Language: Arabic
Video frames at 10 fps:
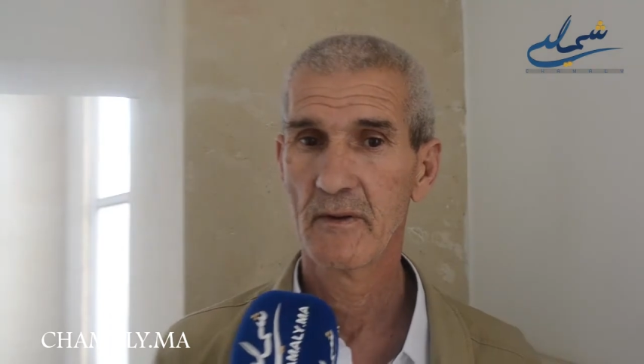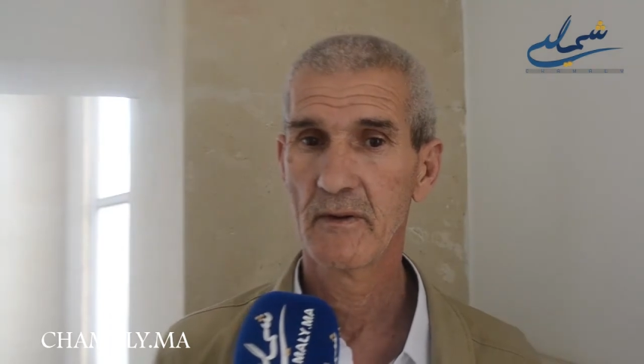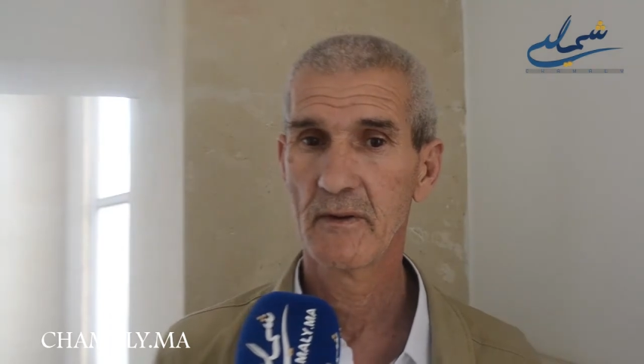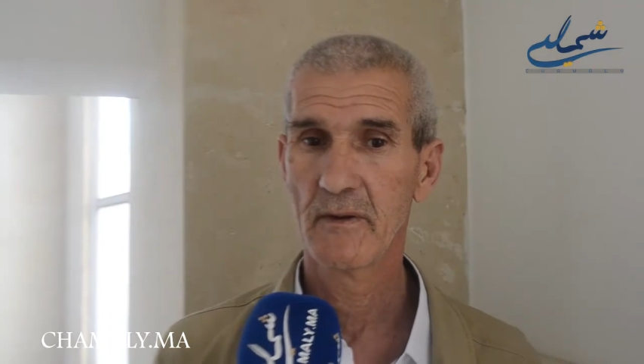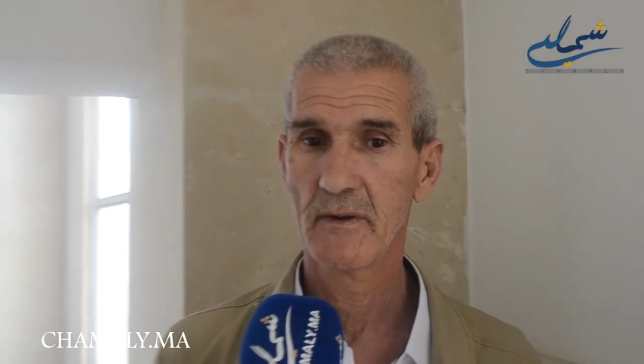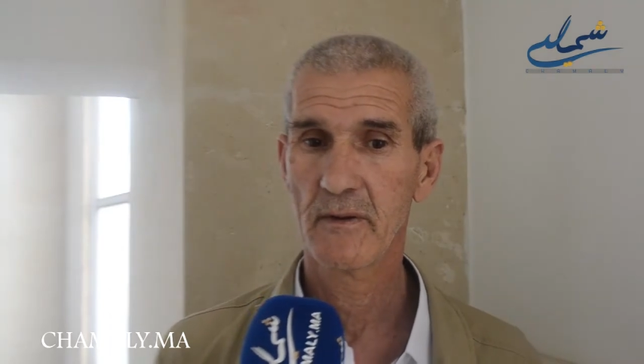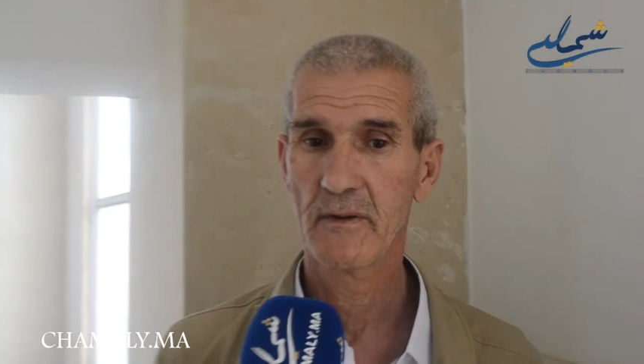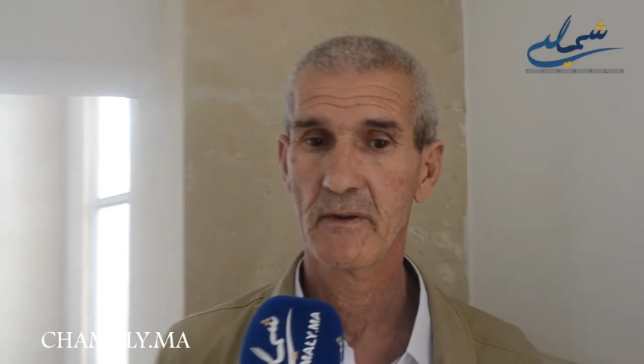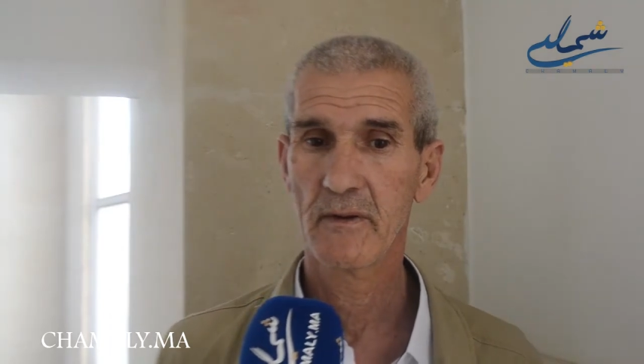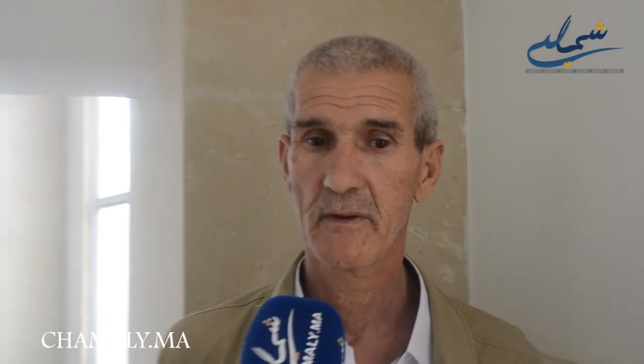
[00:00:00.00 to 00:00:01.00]

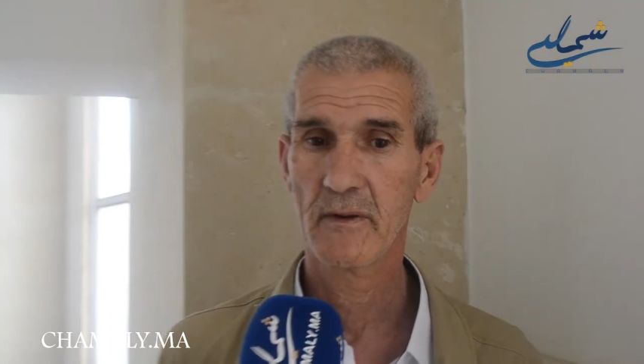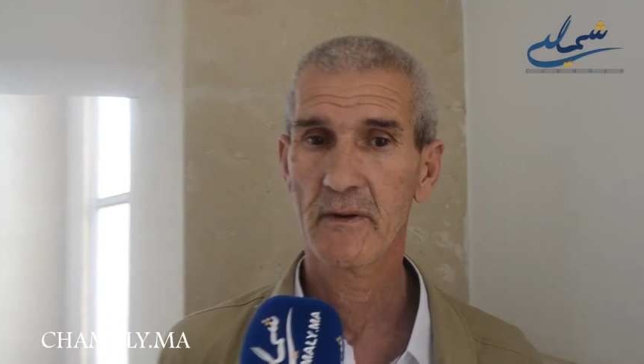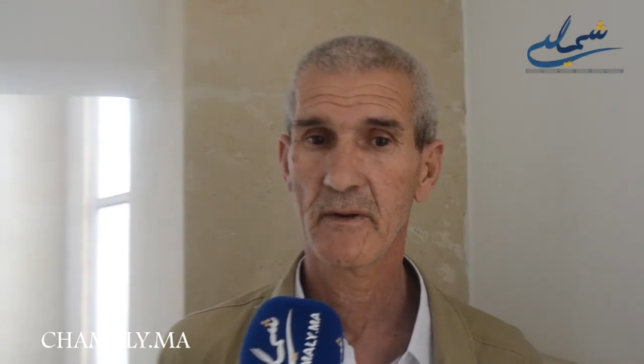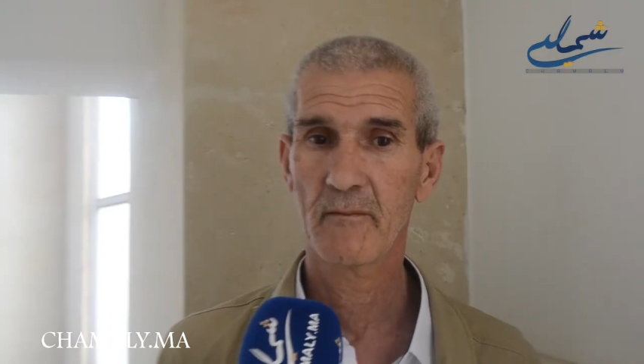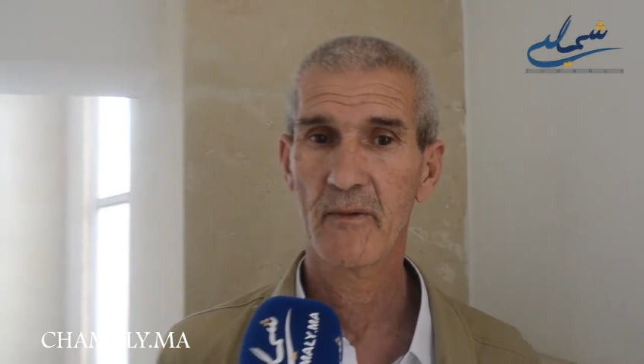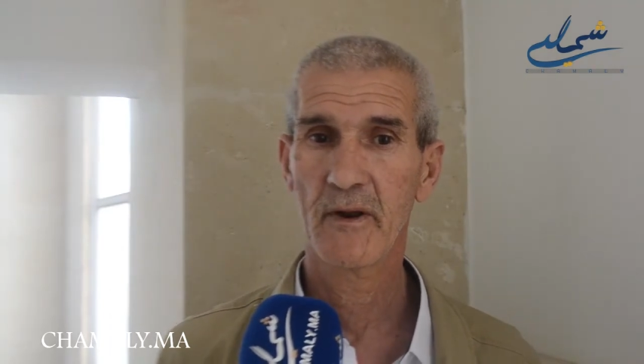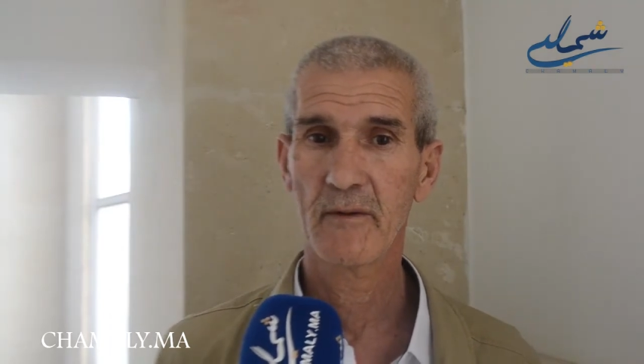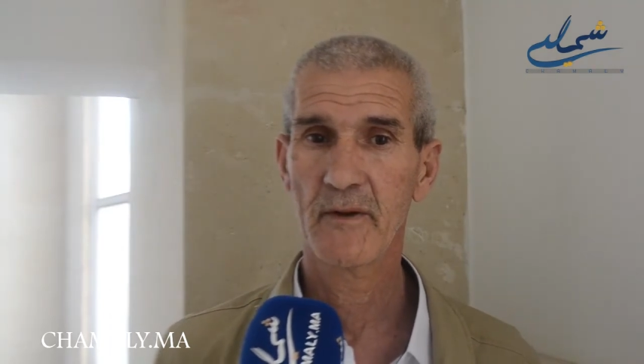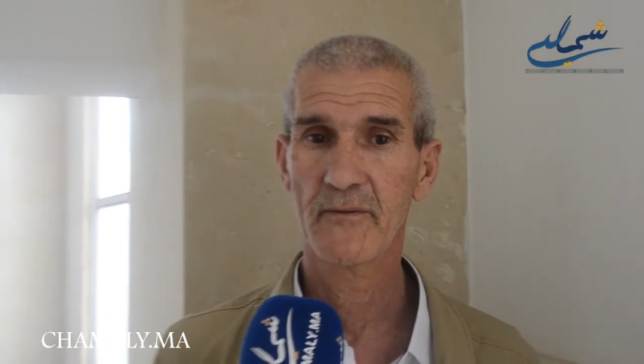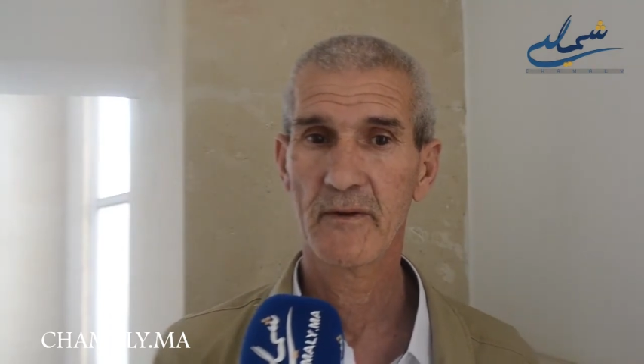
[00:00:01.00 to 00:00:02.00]
أه كنبلغ
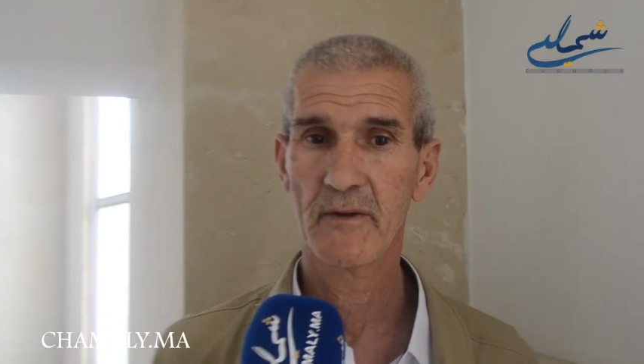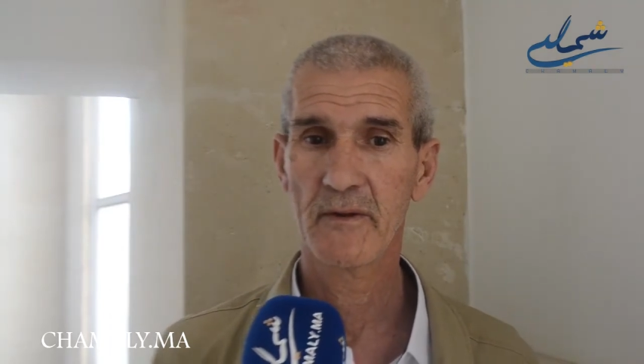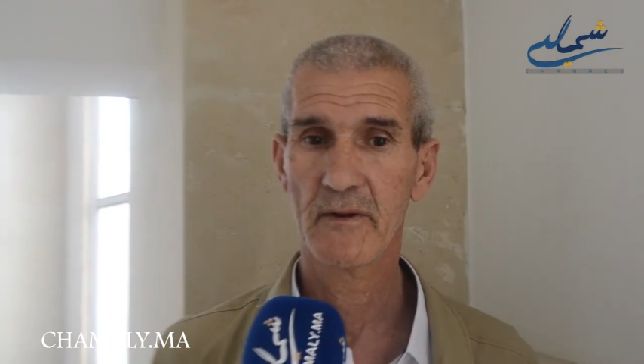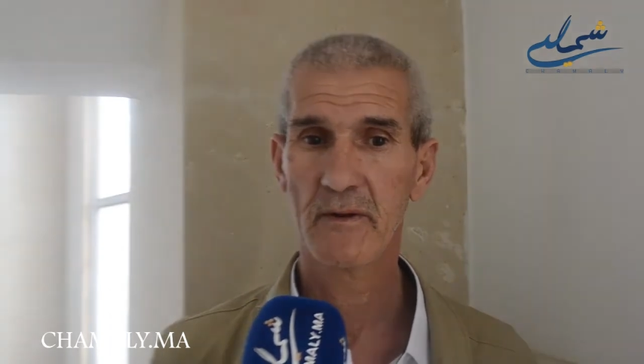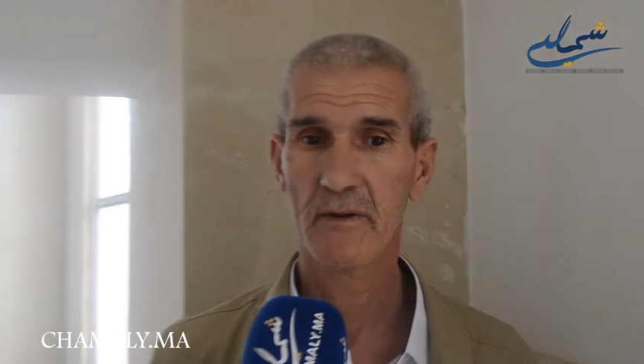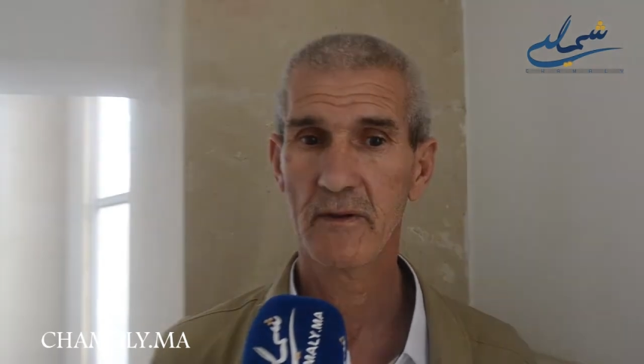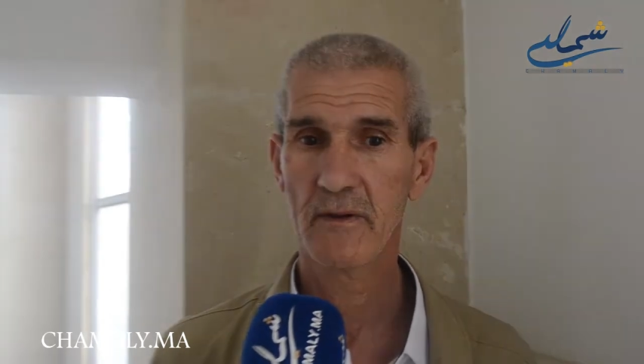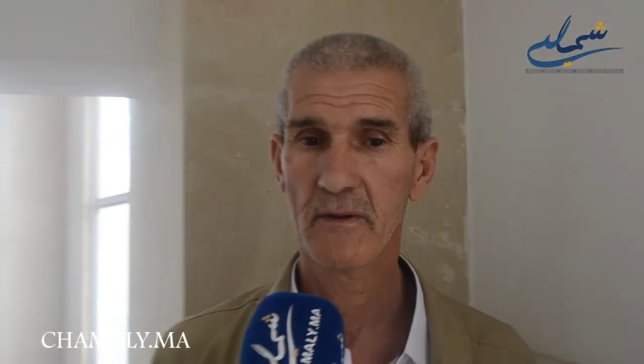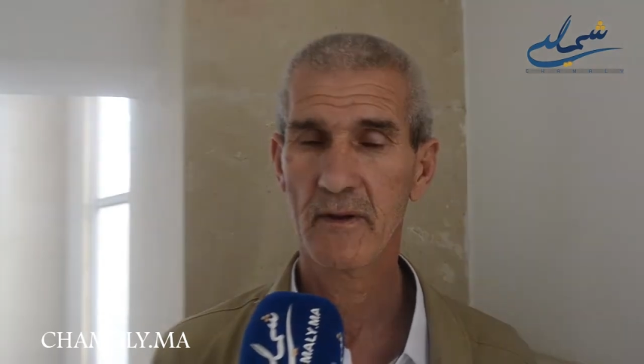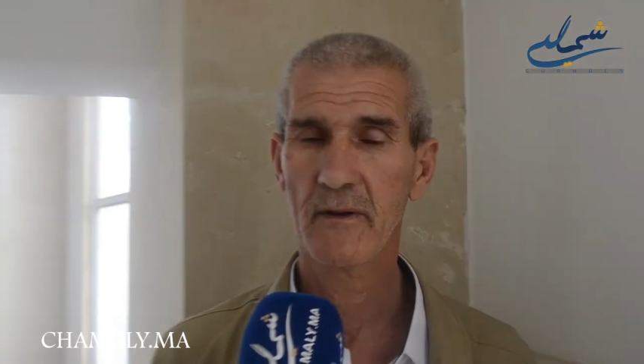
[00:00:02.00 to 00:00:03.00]
بهذا
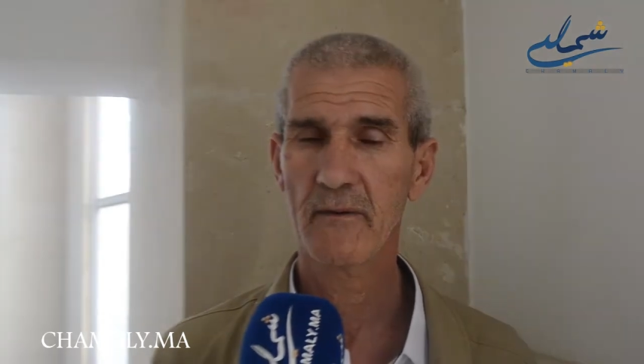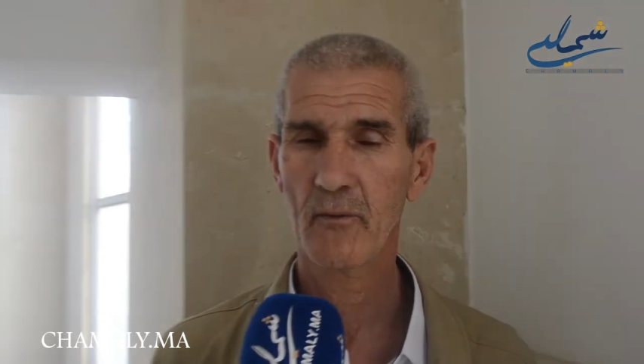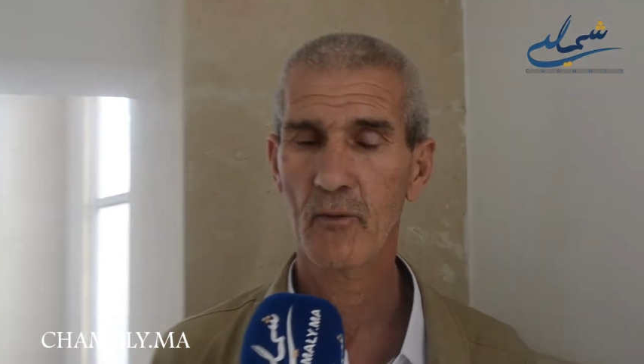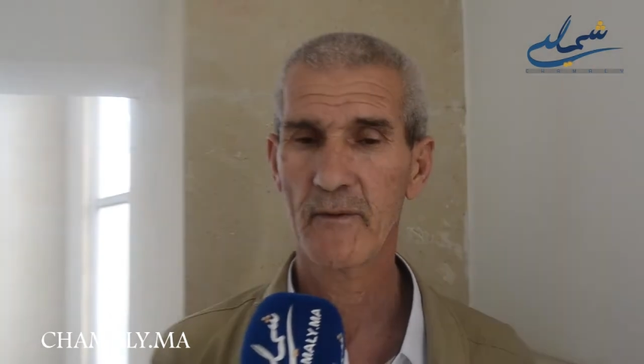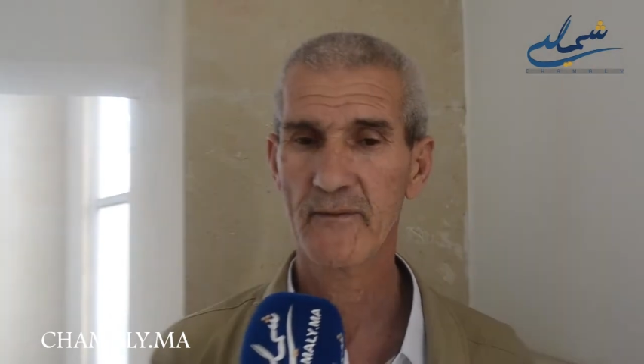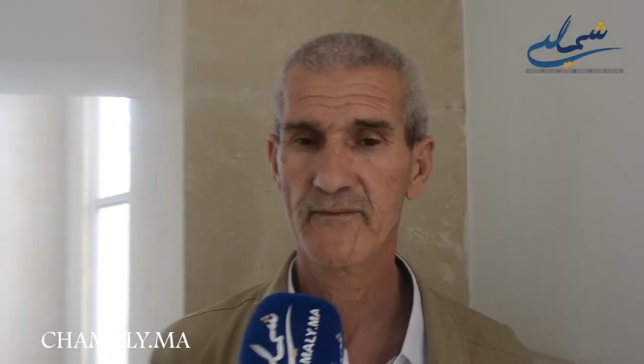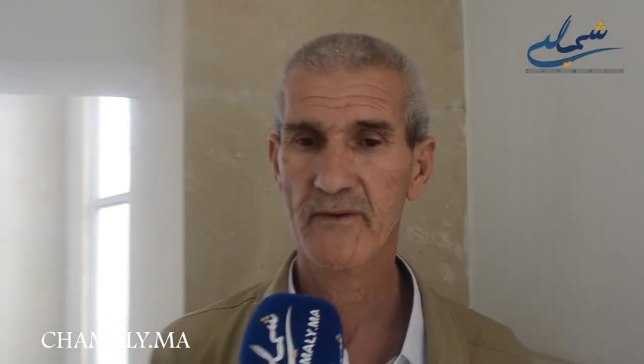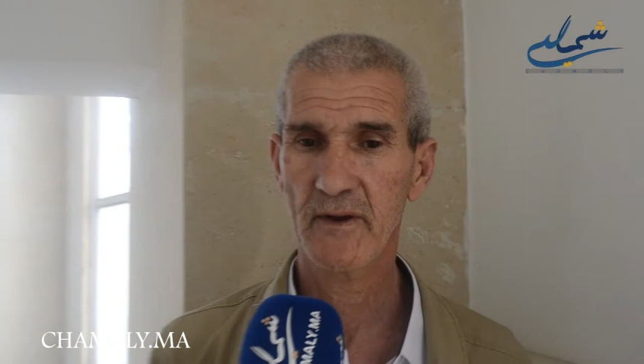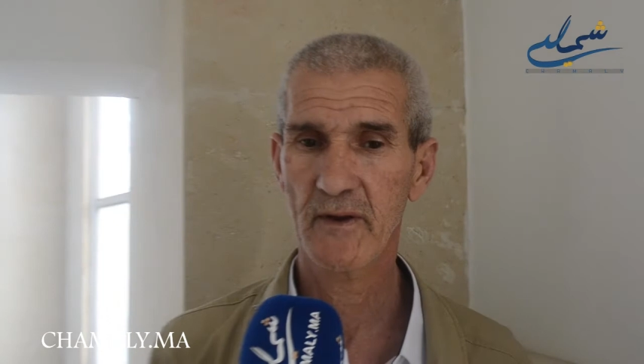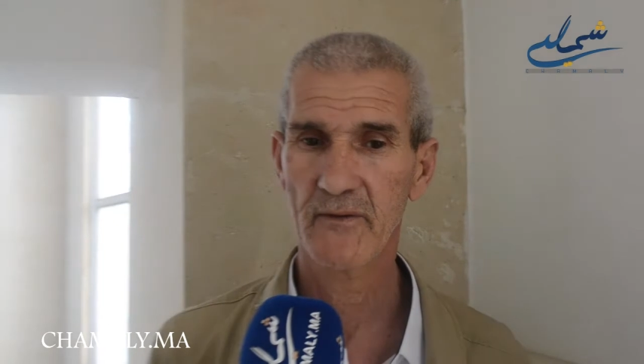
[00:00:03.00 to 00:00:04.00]
كنقول بهذا
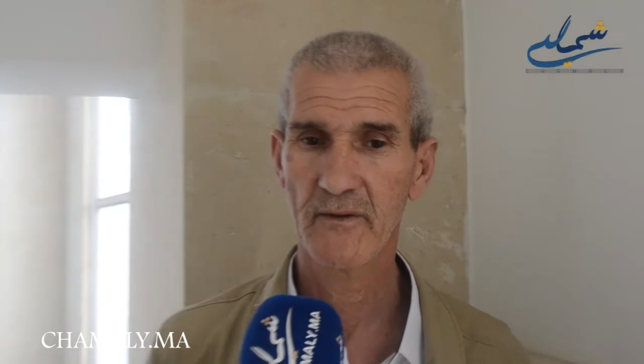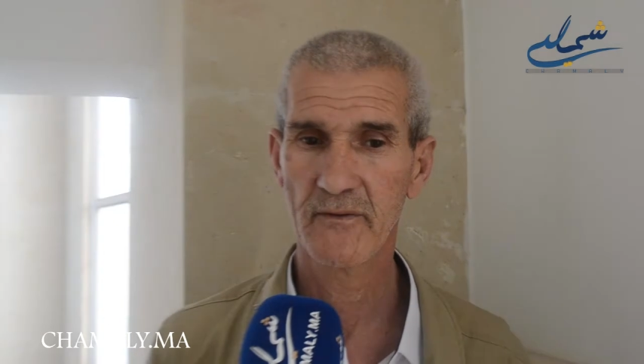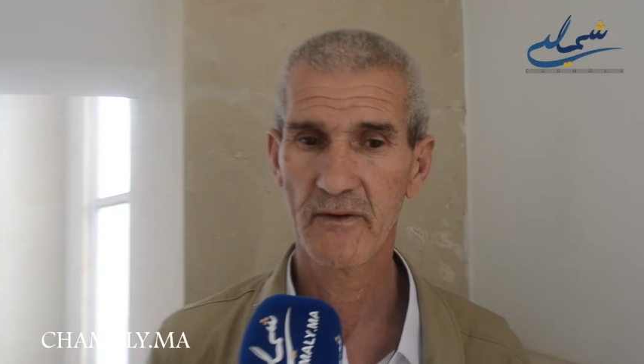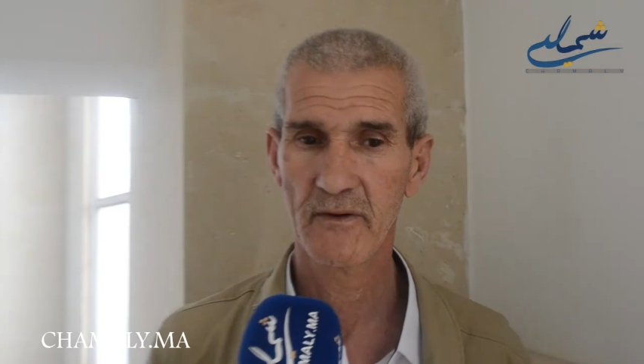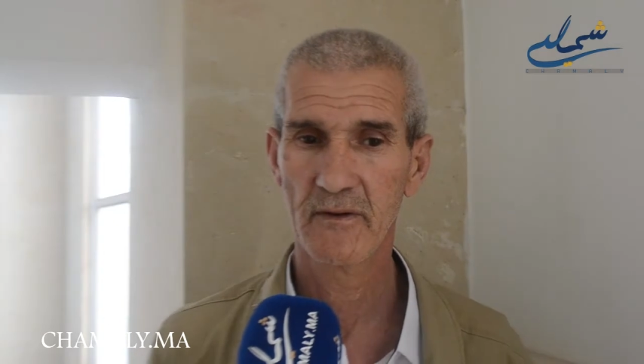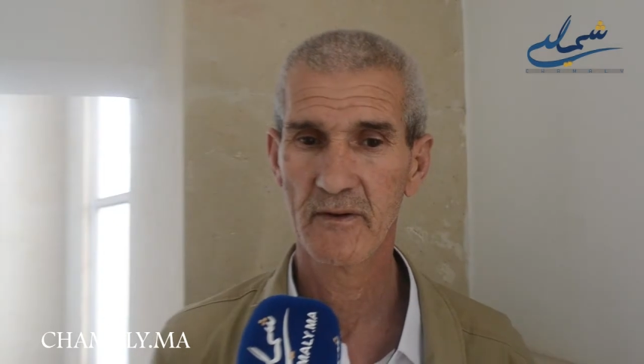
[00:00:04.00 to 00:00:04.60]
التصريح هذا ديال